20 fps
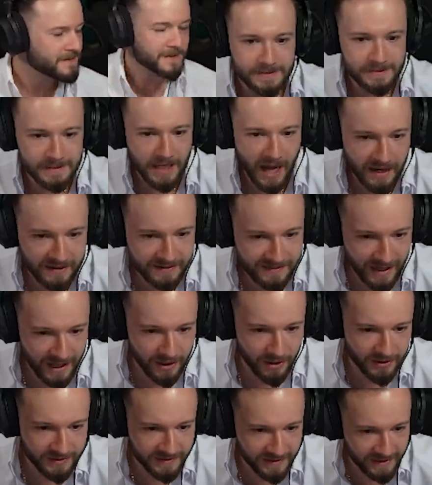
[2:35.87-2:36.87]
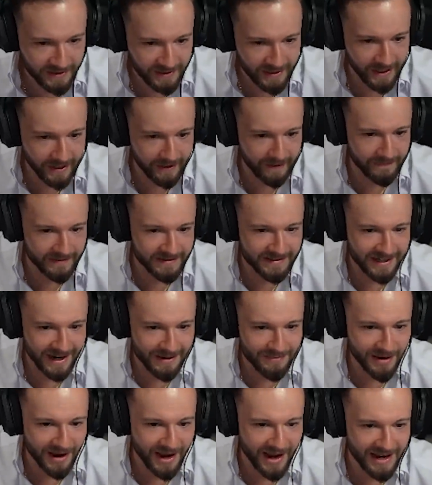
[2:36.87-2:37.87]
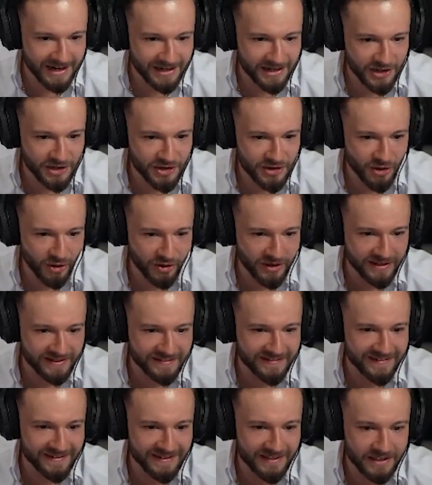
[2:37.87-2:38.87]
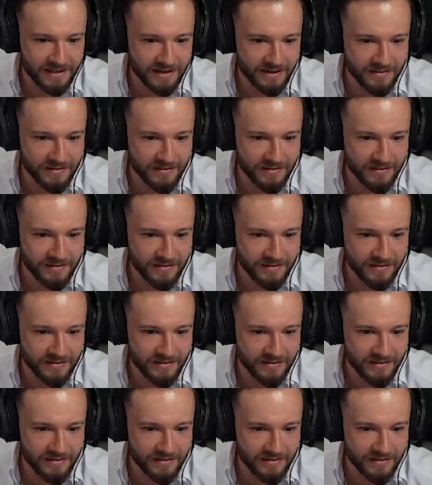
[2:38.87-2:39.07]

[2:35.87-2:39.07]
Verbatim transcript: Alles klar, Leute, äh, ich habe ein neues Ge